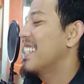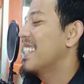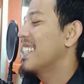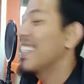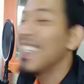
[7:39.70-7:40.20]

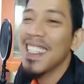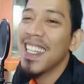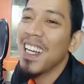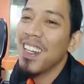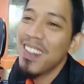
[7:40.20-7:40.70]
jadi kita
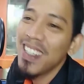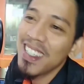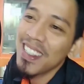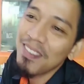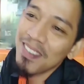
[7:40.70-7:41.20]
kalau
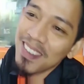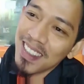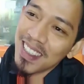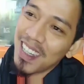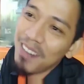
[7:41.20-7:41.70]
inget
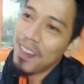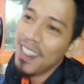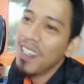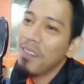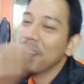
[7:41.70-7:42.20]
apa
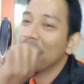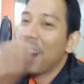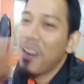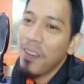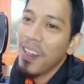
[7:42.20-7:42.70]
yang
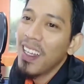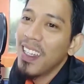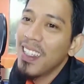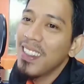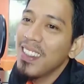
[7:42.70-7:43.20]
trawe
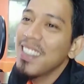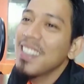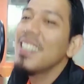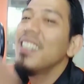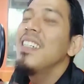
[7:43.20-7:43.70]

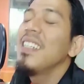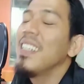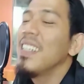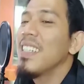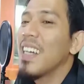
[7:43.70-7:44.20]
nges
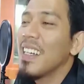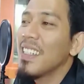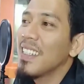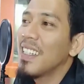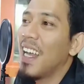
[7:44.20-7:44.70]

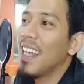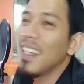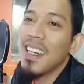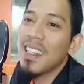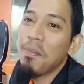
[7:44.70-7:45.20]

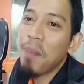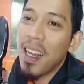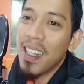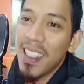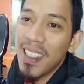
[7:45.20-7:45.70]
henggra
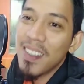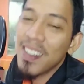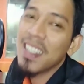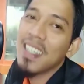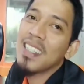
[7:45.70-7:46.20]
tepangli gitu
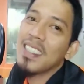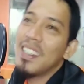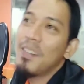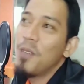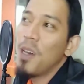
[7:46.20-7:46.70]
ya
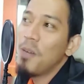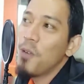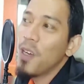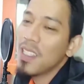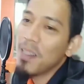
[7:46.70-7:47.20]
jalan bulan
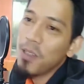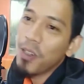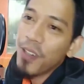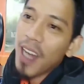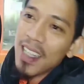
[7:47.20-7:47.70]
puasa
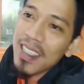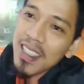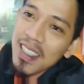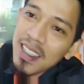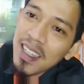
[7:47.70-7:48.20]
mudah-mudahan
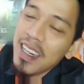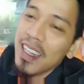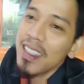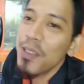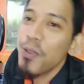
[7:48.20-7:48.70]
sih
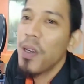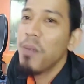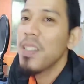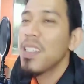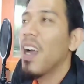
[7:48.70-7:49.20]
keadaannya sudah
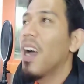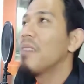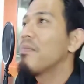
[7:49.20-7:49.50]
bisa